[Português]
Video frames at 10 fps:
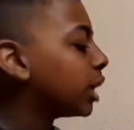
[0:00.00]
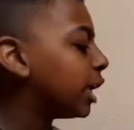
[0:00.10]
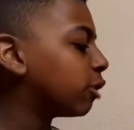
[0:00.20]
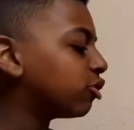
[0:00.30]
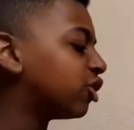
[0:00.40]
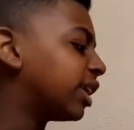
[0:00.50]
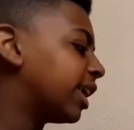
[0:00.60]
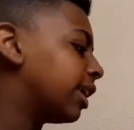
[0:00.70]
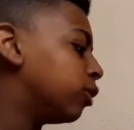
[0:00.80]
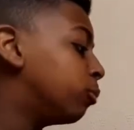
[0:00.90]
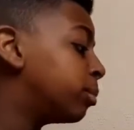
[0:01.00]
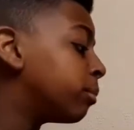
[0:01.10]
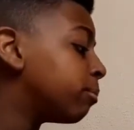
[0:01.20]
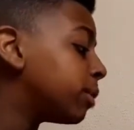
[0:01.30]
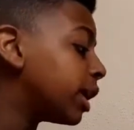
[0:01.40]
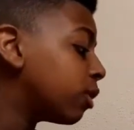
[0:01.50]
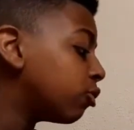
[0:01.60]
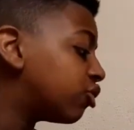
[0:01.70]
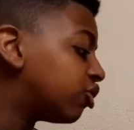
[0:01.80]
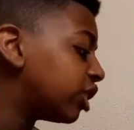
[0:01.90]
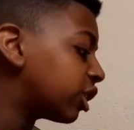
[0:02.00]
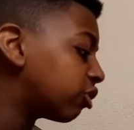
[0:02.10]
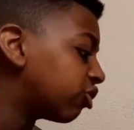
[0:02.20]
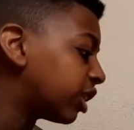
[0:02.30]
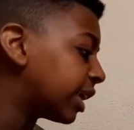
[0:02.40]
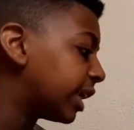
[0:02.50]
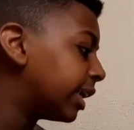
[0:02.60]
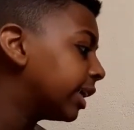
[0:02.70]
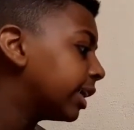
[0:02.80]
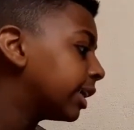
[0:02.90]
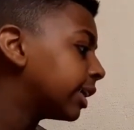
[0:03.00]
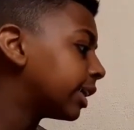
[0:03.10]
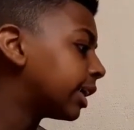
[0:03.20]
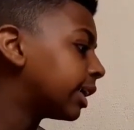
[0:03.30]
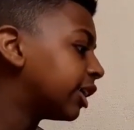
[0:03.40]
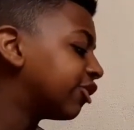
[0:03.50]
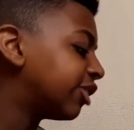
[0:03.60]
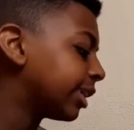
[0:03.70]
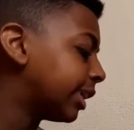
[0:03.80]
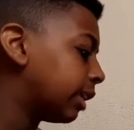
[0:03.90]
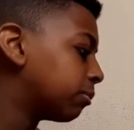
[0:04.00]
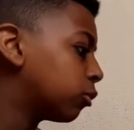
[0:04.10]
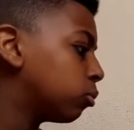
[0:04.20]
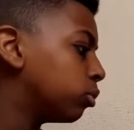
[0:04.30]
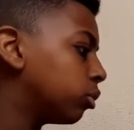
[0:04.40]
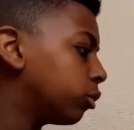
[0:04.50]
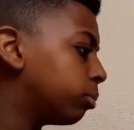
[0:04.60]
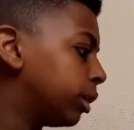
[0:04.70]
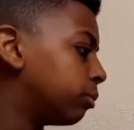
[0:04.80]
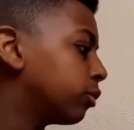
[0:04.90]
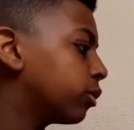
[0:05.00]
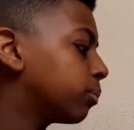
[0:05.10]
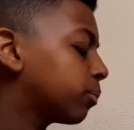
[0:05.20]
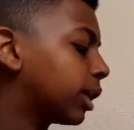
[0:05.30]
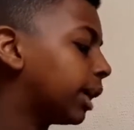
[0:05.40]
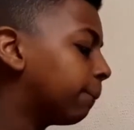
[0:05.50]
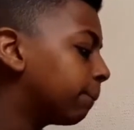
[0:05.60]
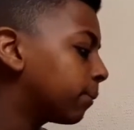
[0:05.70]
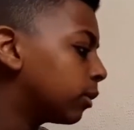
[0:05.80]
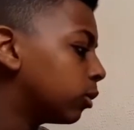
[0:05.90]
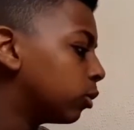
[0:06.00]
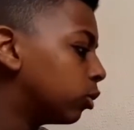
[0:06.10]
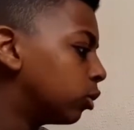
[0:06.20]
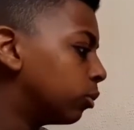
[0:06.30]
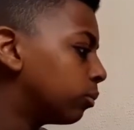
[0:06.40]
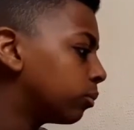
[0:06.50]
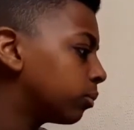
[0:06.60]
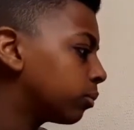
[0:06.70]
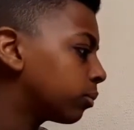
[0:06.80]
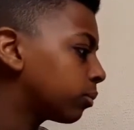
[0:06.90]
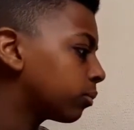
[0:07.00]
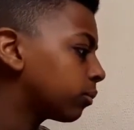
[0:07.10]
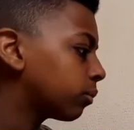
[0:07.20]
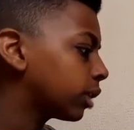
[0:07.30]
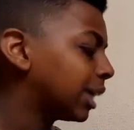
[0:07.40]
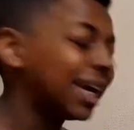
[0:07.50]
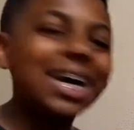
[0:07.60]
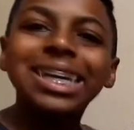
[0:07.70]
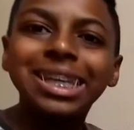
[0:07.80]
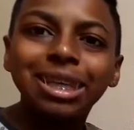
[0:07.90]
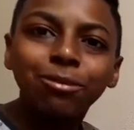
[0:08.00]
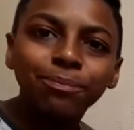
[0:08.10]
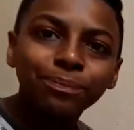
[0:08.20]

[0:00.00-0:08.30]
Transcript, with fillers: Eu tirei no primeiro dia que eu cheguei lá em Diadema com meus primos, tá? Ó. Aqui.